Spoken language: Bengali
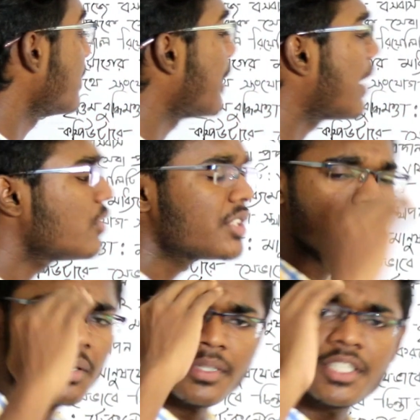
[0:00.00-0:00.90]
মানুষ
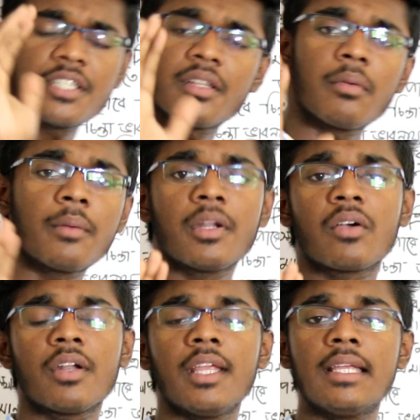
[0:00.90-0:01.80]
যেভাবে চিন্তাভাবনা
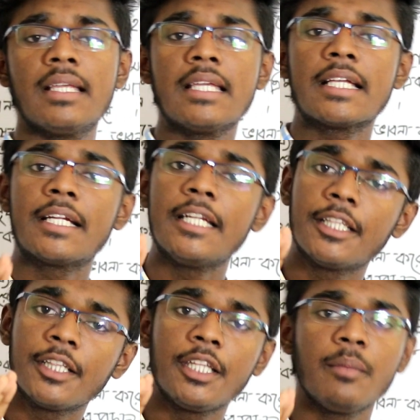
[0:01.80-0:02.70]
করে
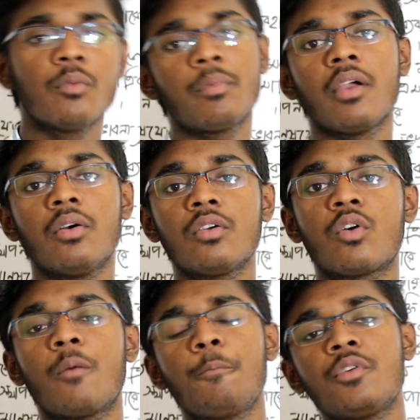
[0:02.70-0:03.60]
কৃত্রিম উপায়েও
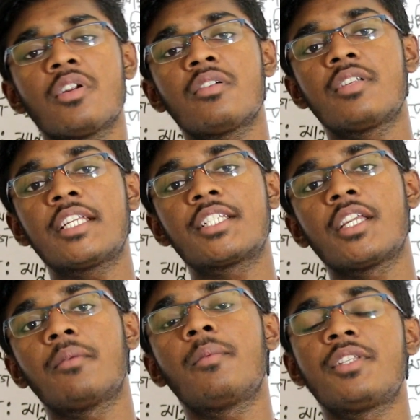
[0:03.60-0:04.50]
কম্পিউটারও ঠিক
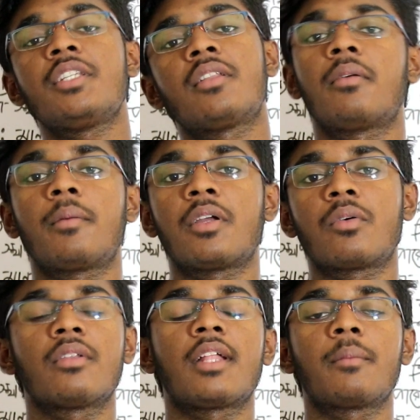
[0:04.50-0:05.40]
সেভাবে চিন্তাভাবনা
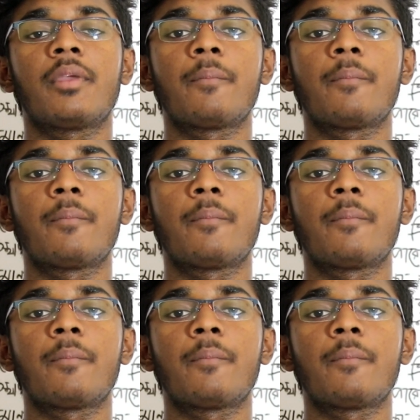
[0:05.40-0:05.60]
করে থাকবে